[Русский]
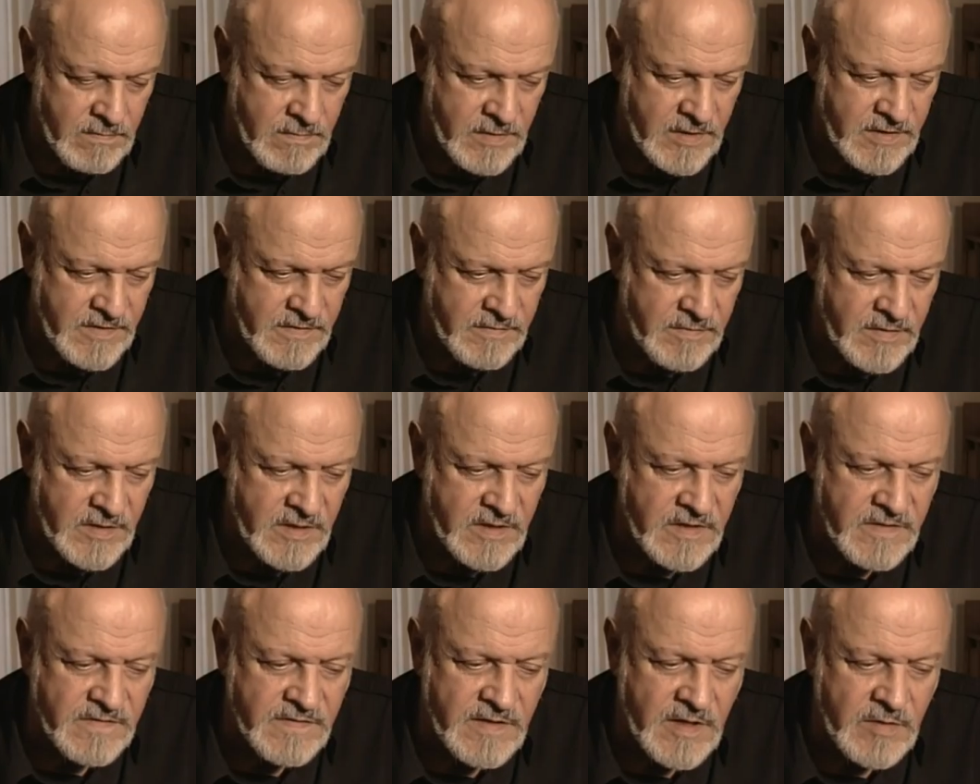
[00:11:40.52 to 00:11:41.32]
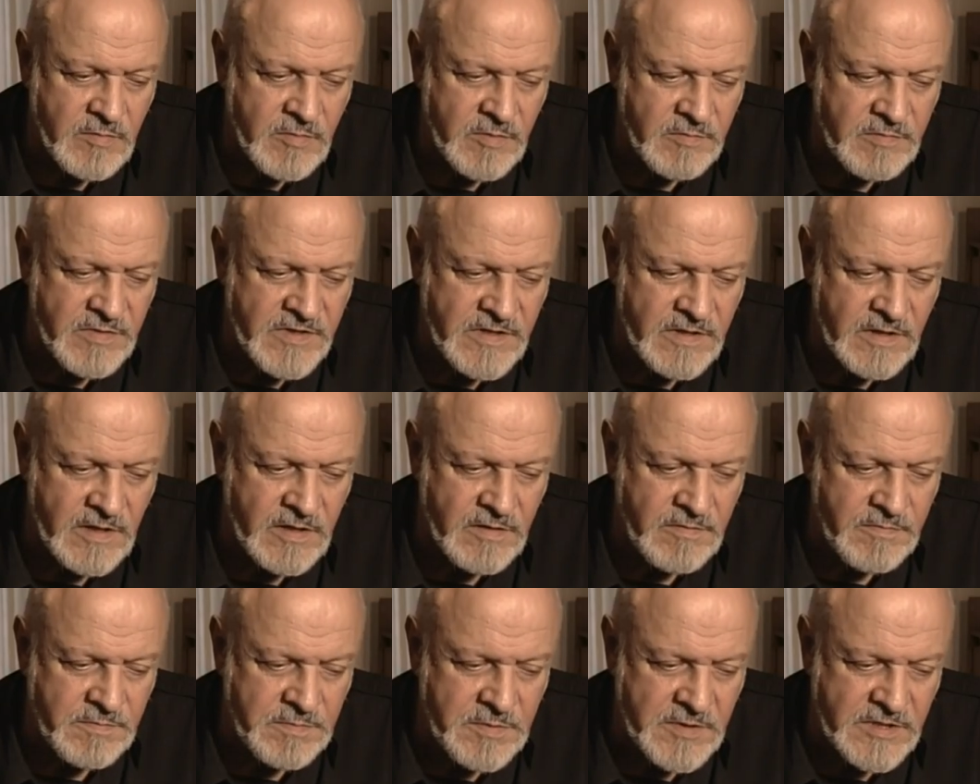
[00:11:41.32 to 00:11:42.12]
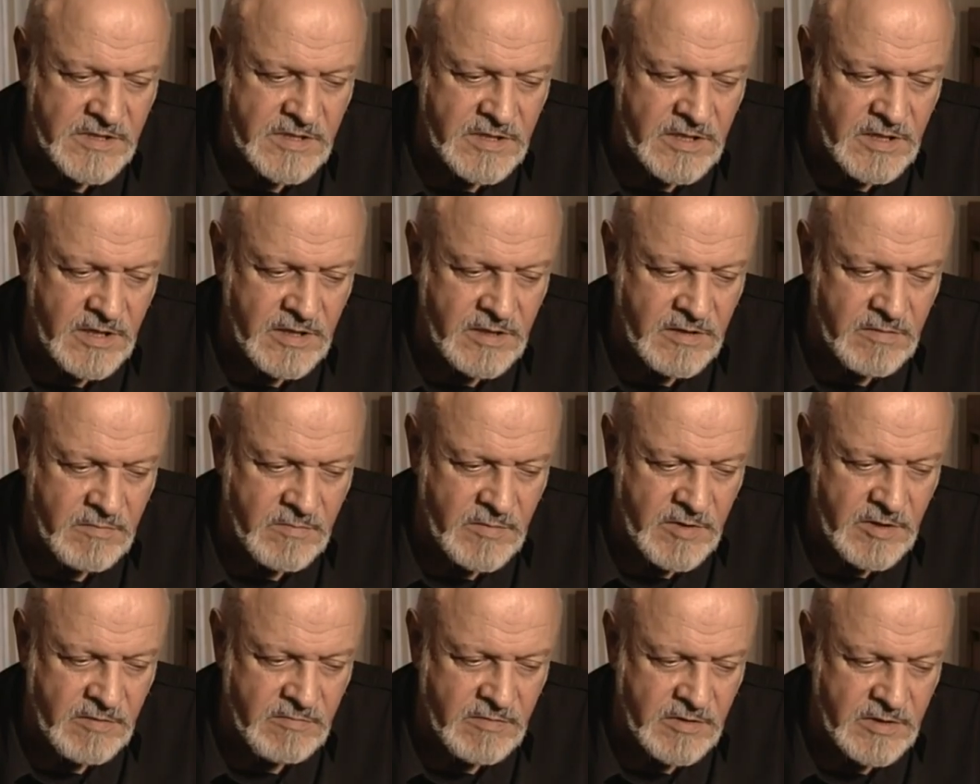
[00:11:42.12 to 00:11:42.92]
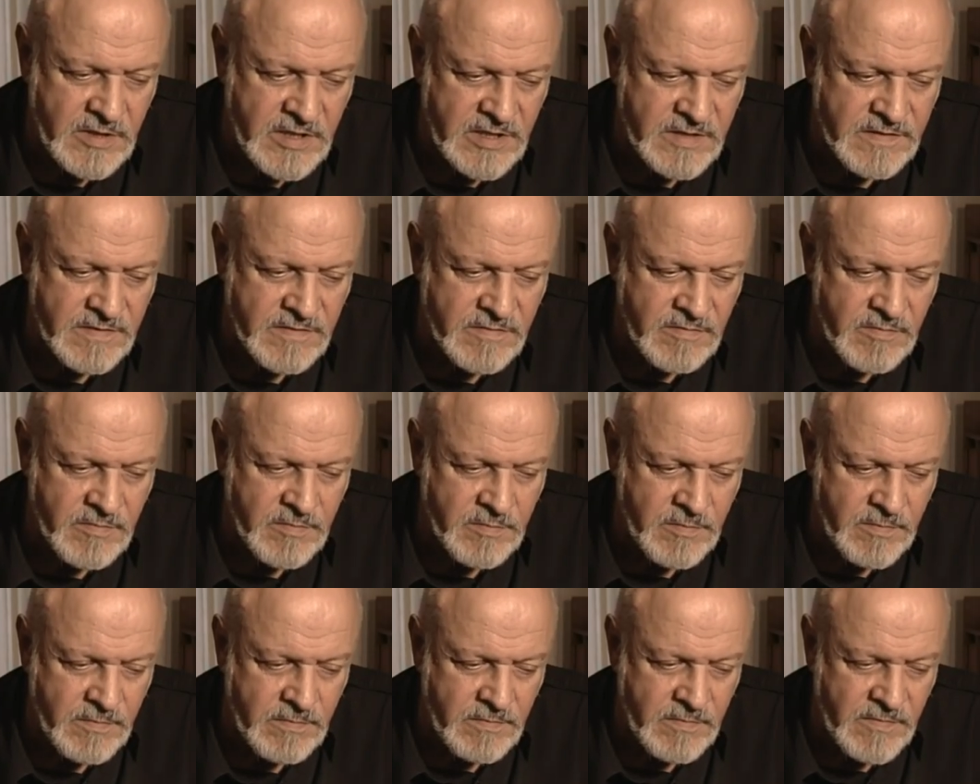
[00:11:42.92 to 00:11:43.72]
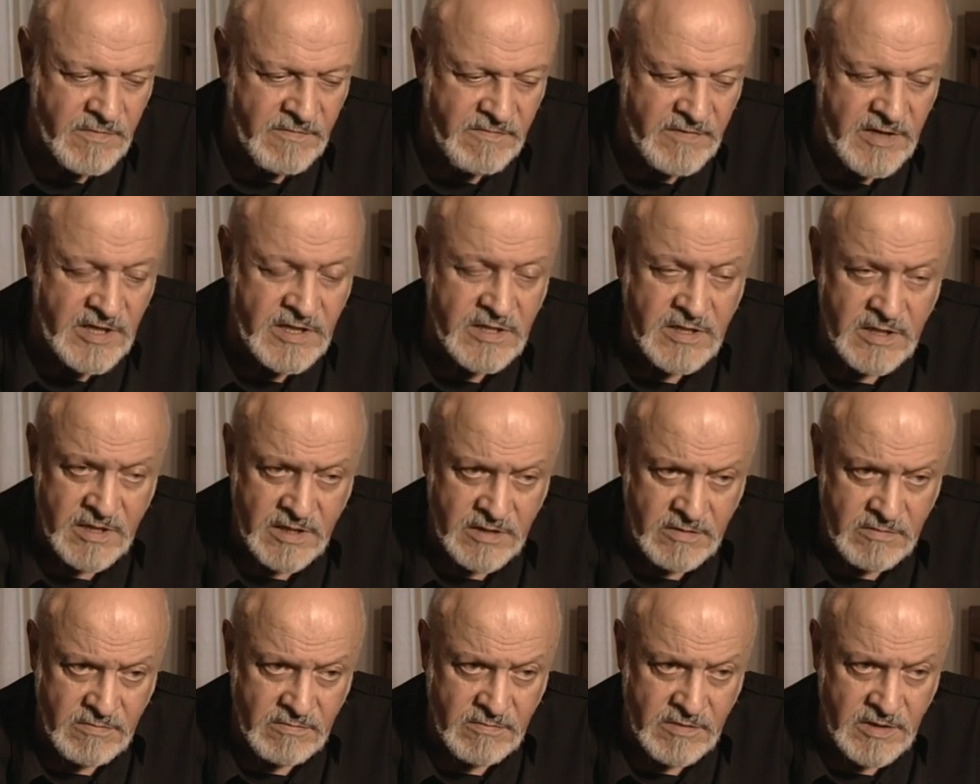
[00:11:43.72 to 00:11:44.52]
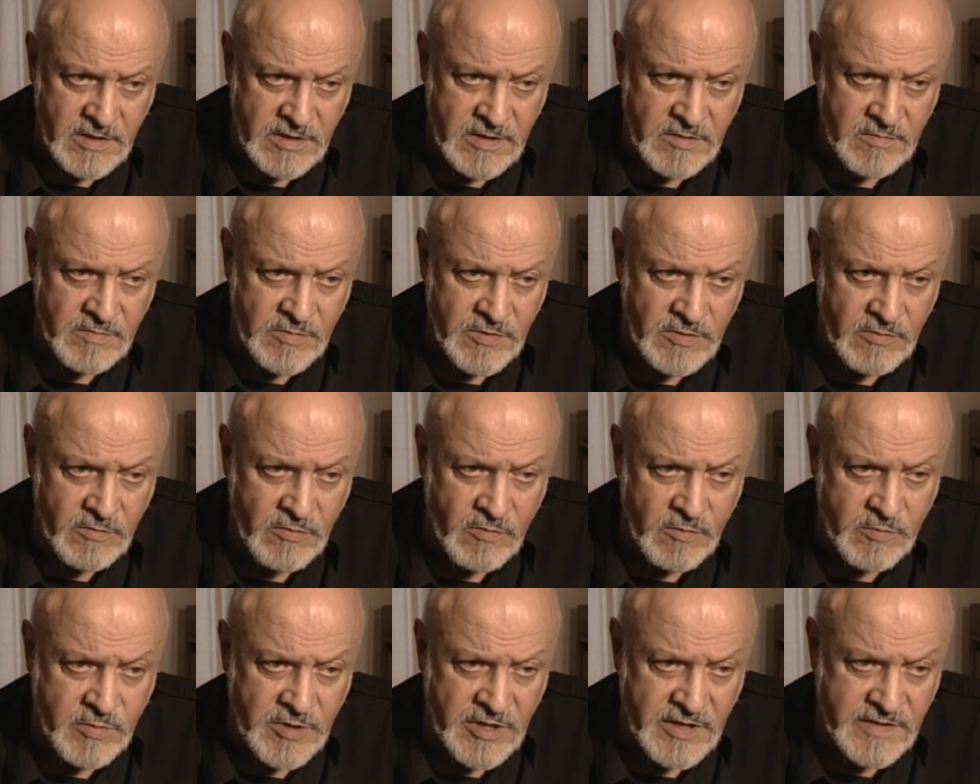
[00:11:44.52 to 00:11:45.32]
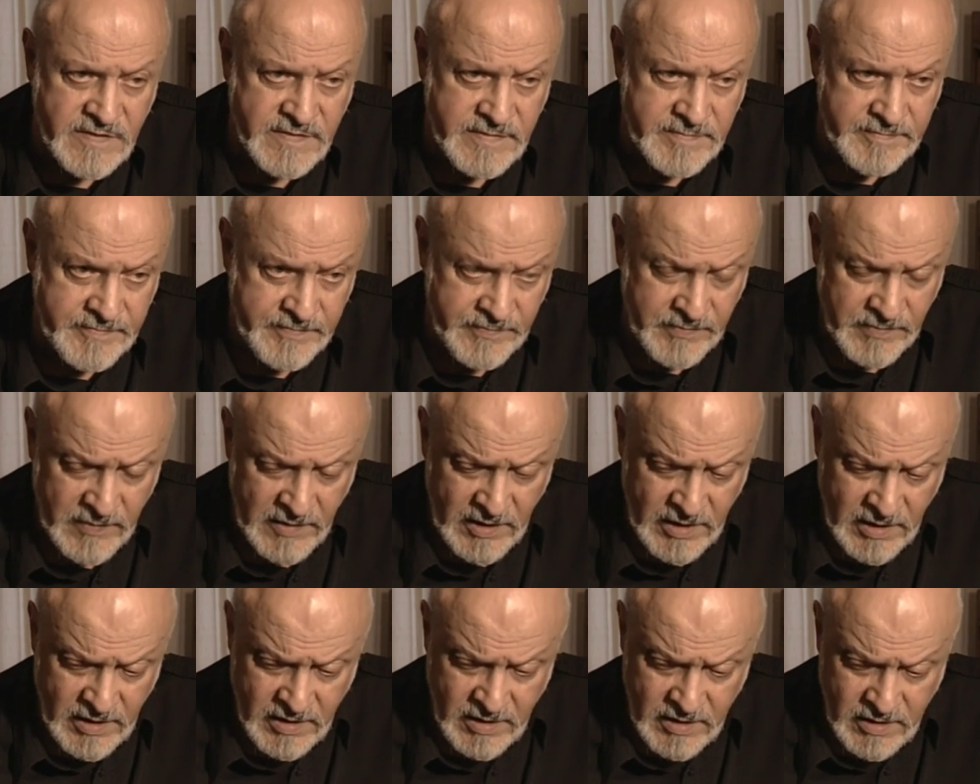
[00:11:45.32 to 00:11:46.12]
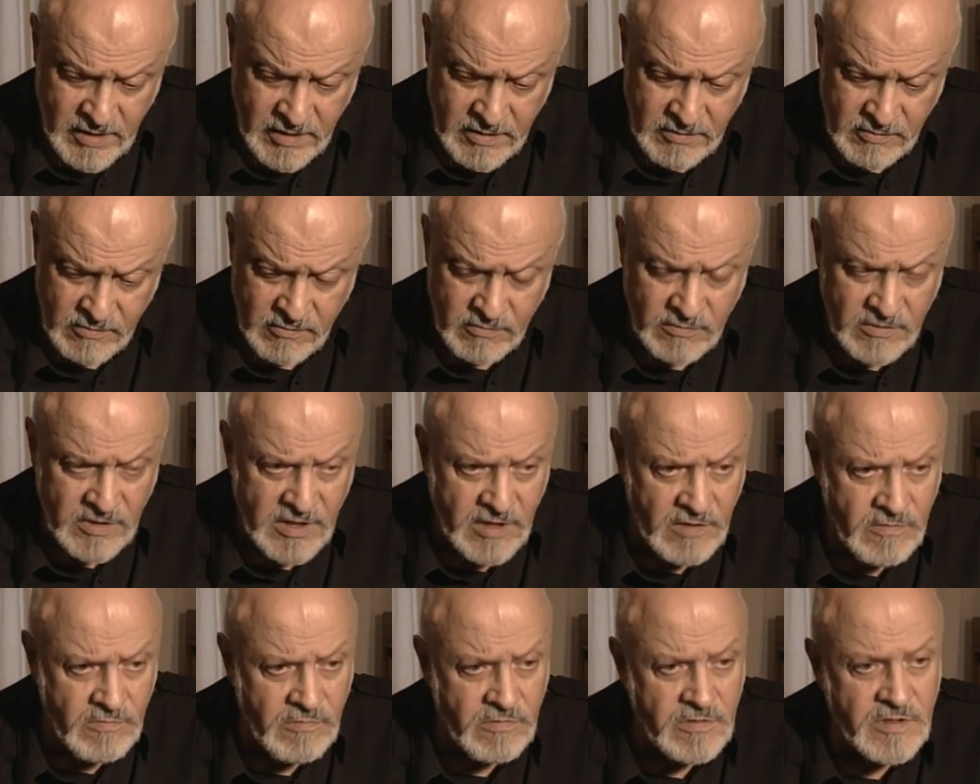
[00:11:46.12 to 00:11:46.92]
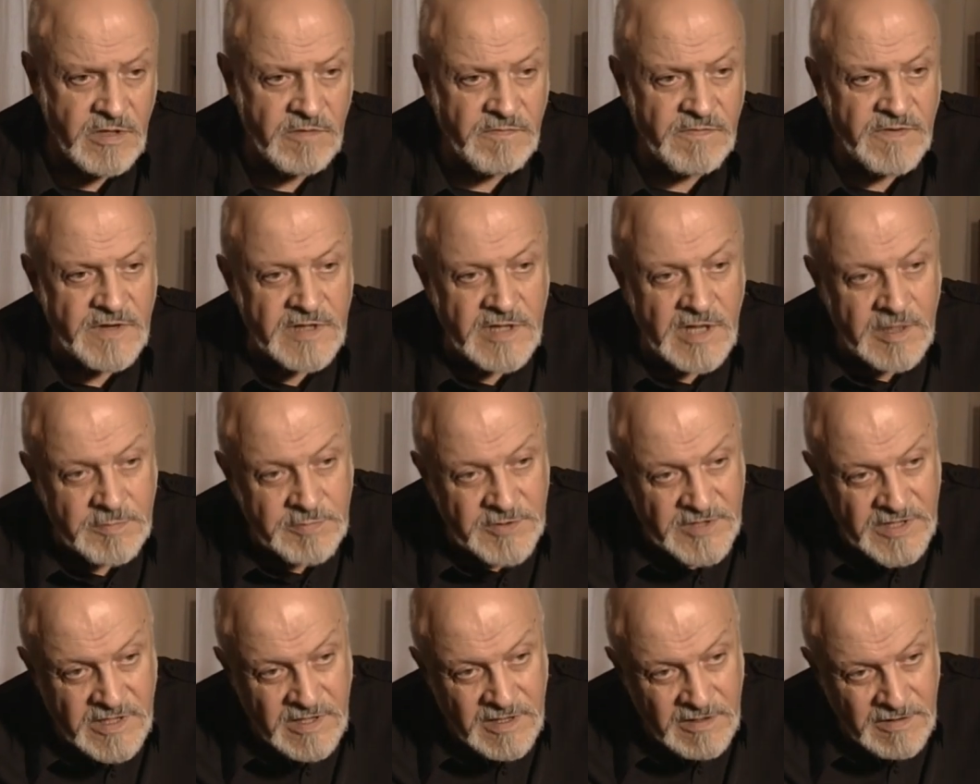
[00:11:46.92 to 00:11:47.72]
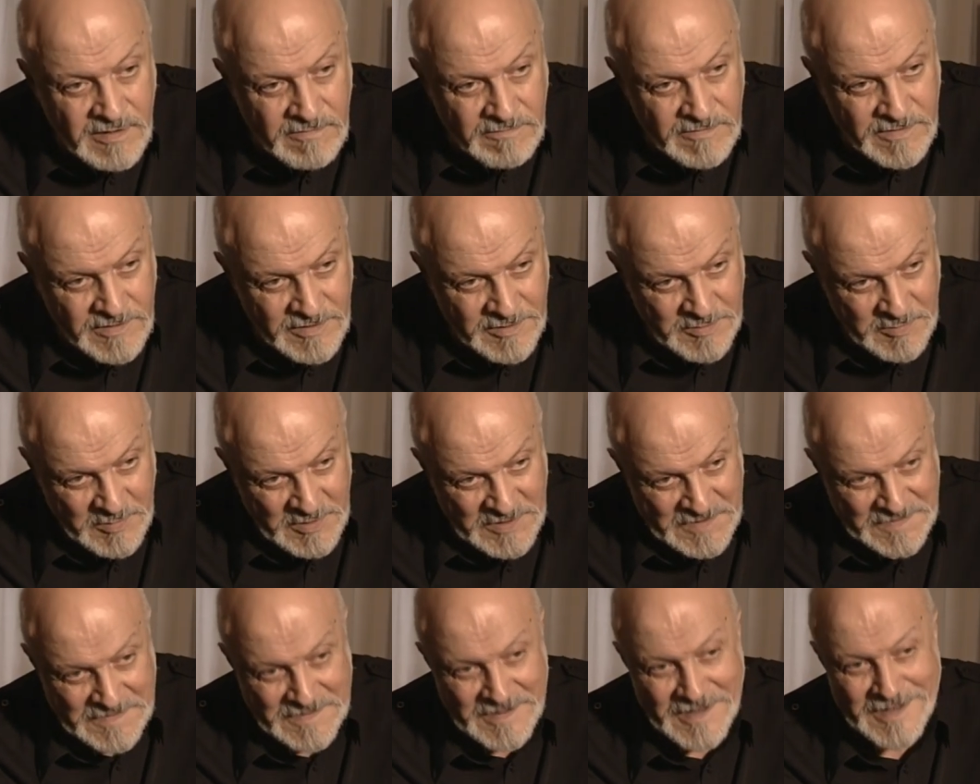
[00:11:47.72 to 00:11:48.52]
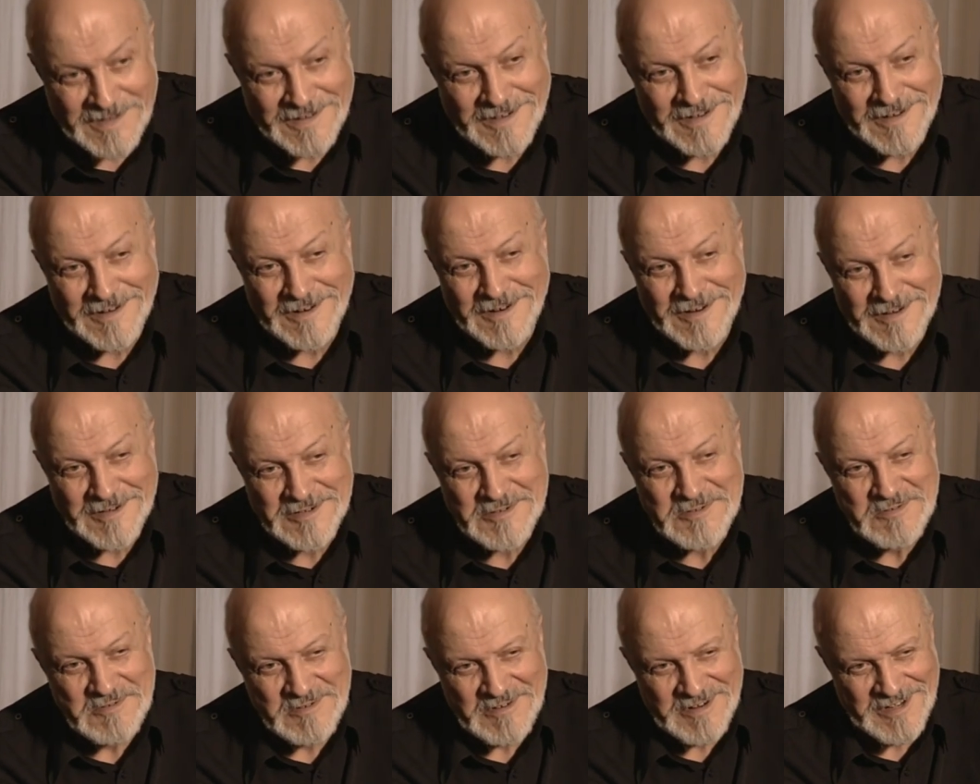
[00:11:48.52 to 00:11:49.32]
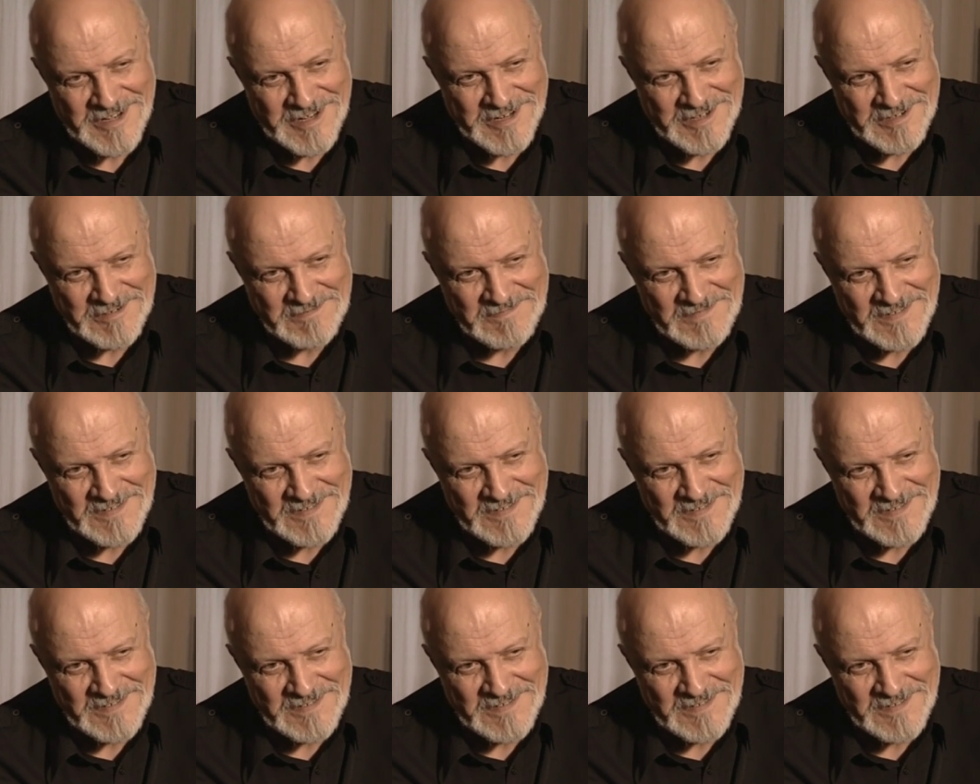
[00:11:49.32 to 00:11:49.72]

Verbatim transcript: Очевидно, самым сильным впечатлением моего детства в литературе это был образ Дон Кихота в адаптированном издании для школьников.